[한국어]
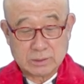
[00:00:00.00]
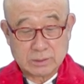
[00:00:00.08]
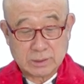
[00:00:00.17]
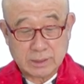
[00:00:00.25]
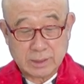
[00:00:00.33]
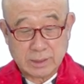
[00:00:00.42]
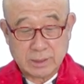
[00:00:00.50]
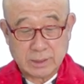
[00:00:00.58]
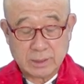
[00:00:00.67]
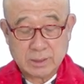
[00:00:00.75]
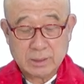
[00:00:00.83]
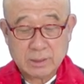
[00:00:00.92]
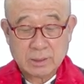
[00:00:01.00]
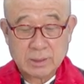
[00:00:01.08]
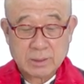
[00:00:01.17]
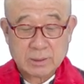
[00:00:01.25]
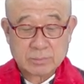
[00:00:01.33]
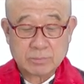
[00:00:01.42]
전에
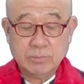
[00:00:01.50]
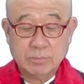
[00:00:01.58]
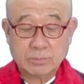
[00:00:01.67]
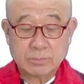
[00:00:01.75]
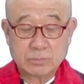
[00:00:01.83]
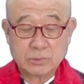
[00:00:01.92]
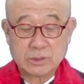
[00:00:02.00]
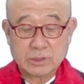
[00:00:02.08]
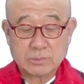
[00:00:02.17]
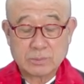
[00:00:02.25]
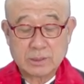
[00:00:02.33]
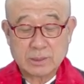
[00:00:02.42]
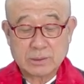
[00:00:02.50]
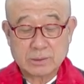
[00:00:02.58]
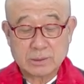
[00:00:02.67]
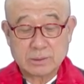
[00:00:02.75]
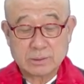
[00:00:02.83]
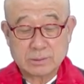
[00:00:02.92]

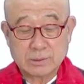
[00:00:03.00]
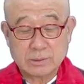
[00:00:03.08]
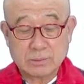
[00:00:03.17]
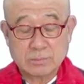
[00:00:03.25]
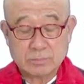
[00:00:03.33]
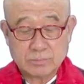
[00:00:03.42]
부처님께서는